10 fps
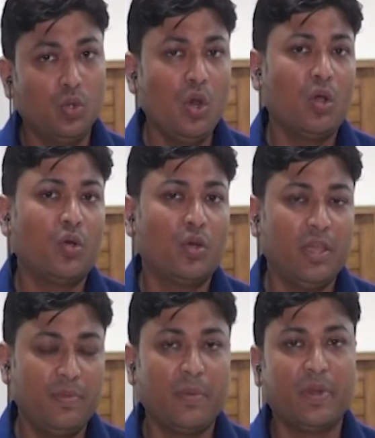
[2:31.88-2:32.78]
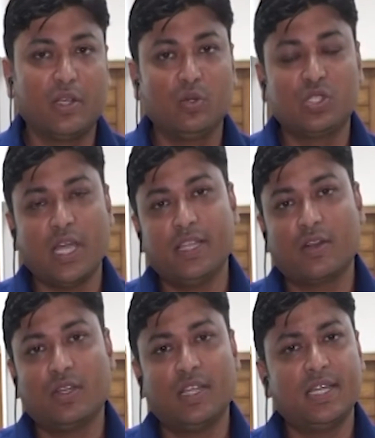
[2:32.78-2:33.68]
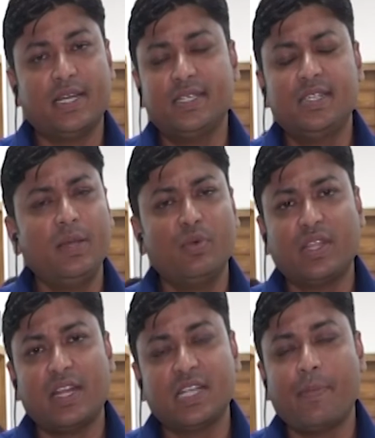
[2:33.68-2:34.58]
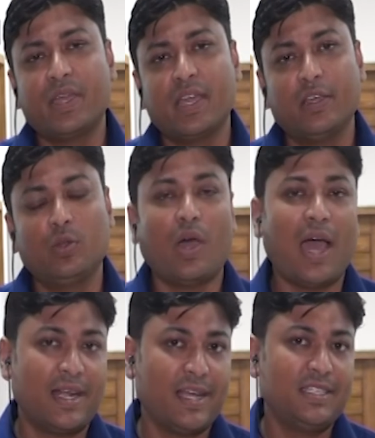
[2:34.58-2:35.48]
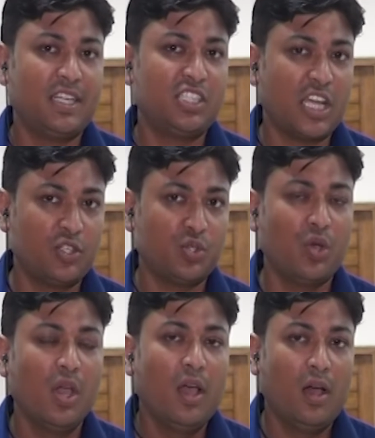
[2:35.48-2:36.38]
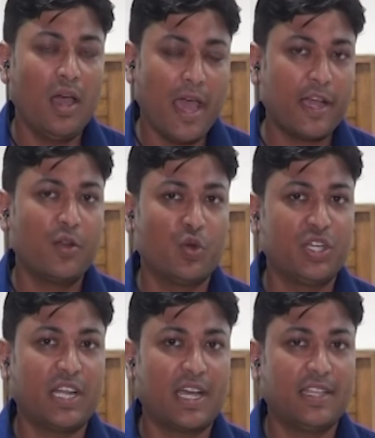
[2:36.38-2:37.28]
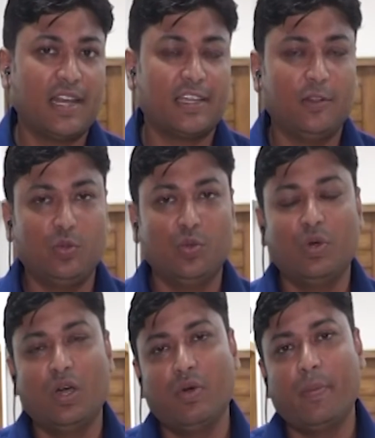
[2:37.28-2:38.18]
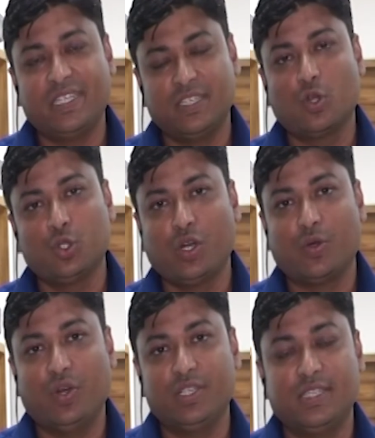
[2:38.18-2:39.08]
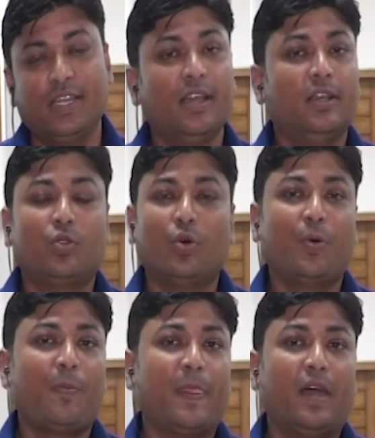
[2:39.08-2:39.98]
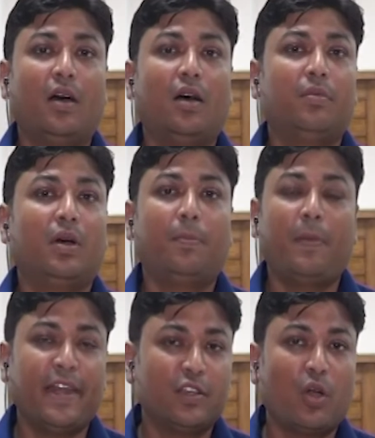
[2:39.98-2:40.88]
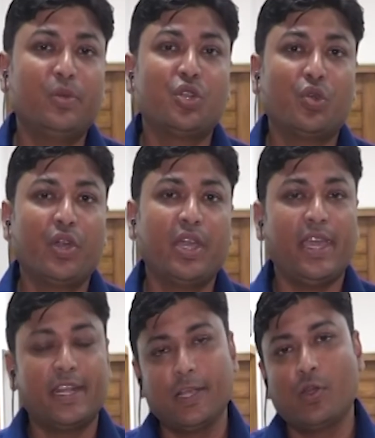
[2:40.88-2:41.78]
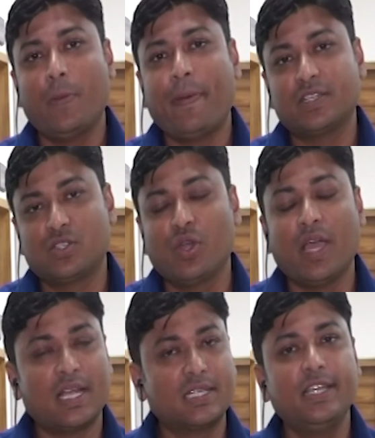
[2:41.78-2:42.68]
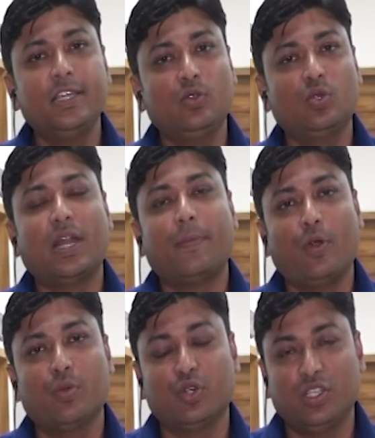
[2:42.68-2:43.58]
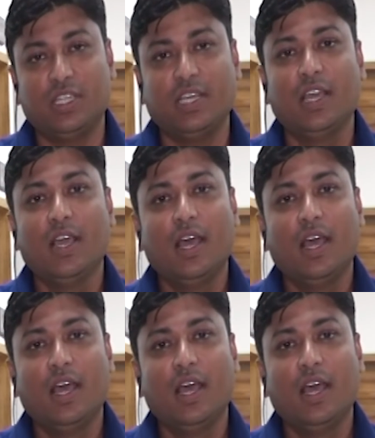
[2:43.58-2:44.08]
দুই লক্ষ ইভিএমের e কিন্তু চাহিদার কথা জানিয়েছে এবং তার সাপেক্ষে কিন্তু আট হাজার সাতশো এগারো কোটি টাকা তারা কিন্তু বাজেট ঘোষণা করেছে তো প্ল্যানিং কমিশন হয়ে একনেক হয়ে পাশ হয়ে আসলেই কিন্তু তারা পরবর্তীতে